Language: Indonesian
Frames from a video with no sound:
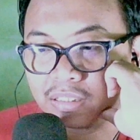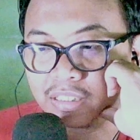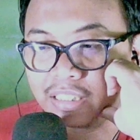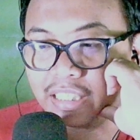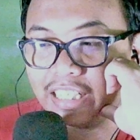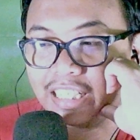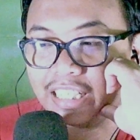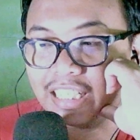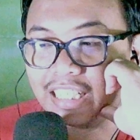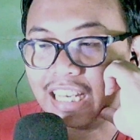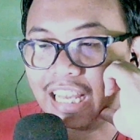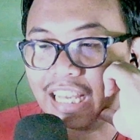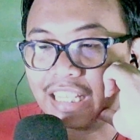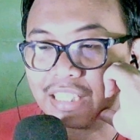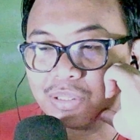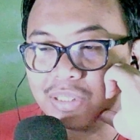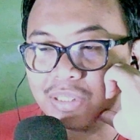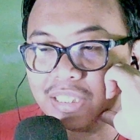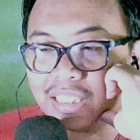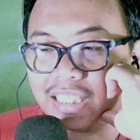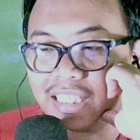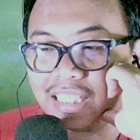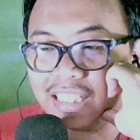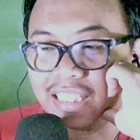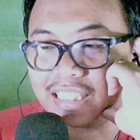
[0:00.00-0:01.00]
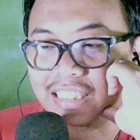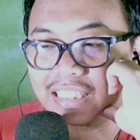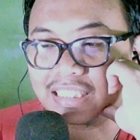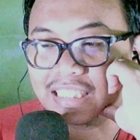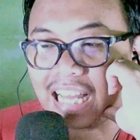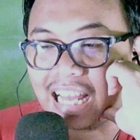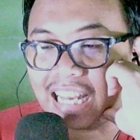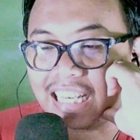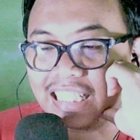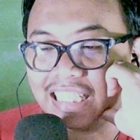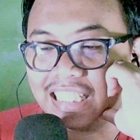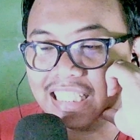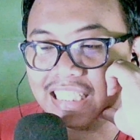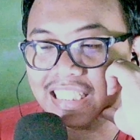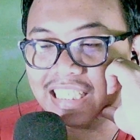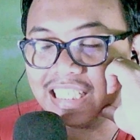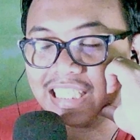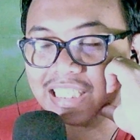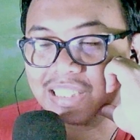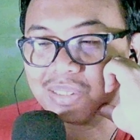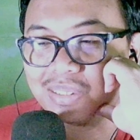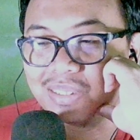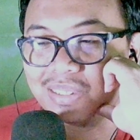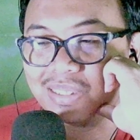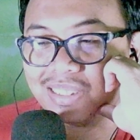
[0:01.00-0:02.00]
Gila itu ditaliin
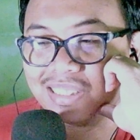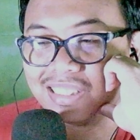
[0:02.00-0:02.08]
gitu.